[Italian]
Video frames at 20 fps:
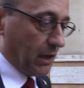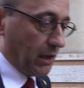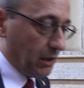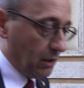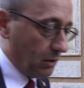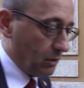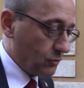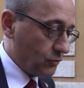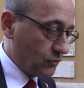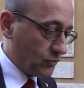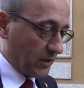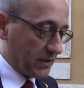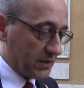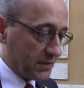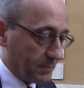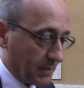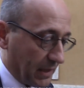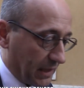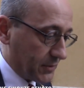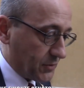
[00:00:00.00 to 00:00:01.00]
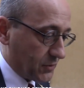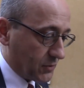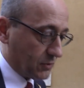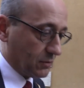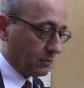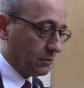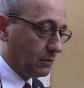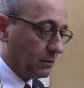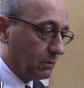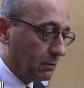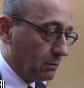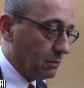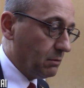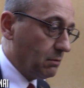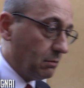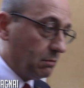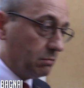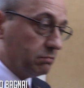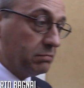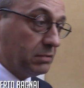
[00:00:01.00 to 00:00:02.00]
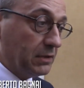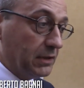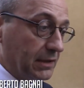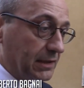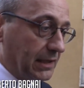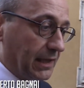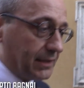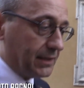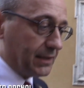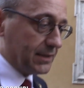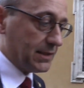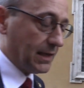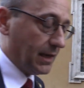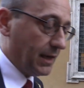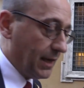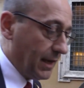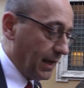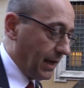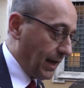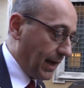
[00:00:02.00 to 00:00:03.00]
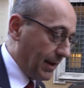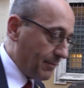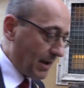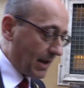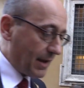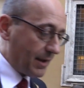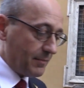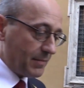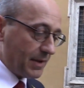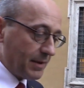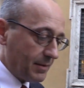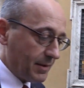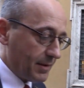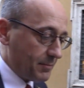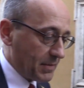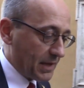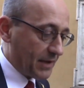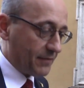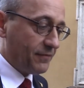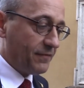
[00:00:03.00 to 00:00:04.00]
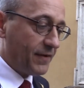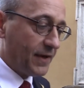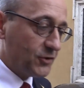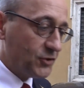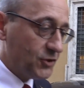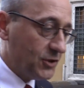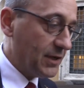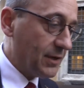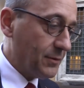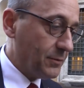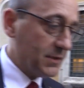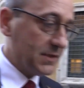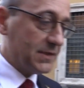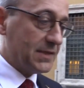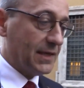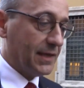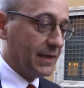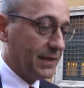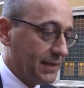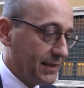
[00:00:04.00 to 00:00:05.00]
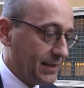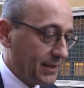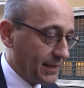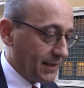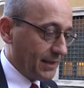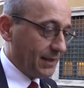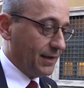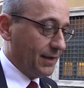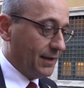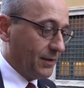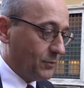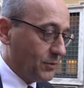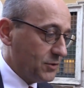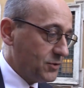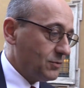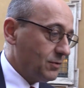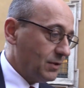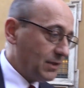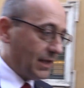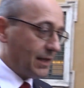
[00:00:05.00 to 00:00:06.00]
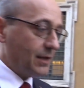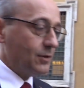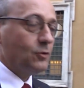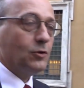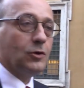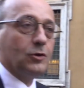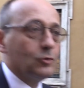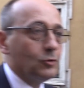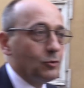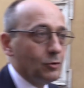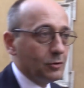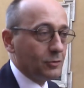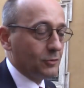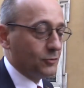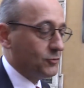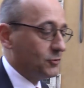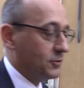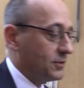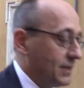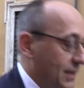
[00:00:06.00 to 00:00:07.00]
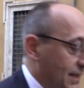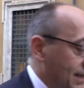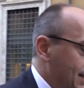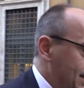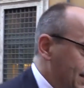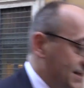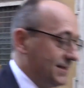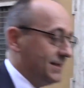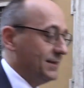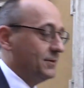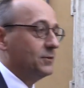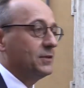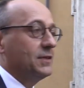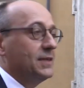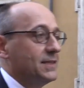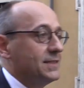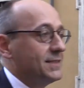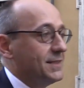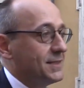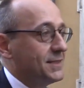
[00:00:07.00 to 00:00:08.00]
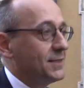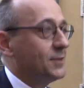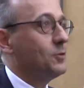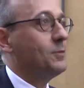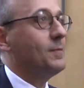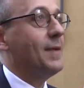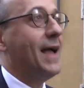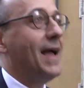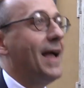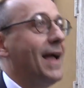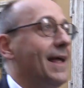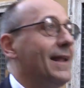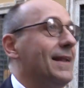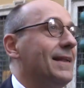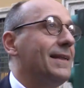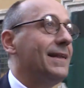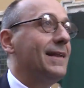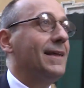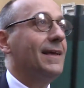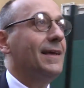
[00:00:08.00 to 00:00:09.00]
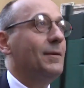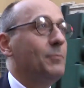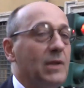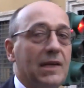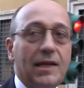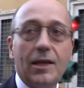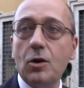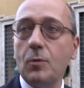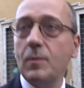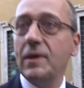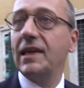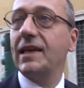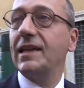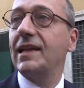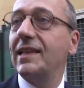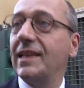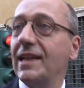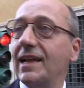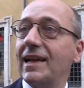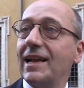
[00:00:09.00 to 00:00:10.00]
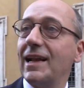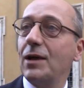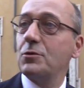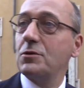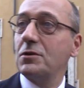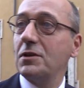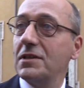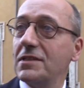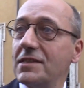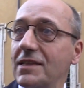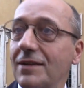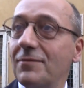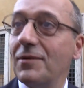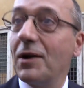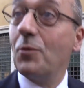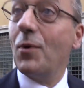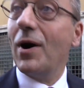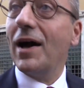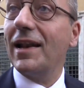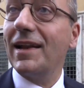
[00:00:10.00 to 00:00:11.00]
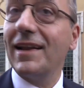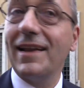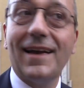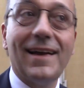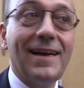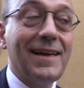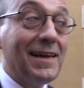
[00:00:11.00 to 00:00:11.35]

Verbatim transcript: Io ho già espresso in tante sedi, eh a, a me affascina questa questo eterno ritorno giornalistico delle stesse domande. Perché Beh, non mi chiede delle sal... clausole di salvaguardia?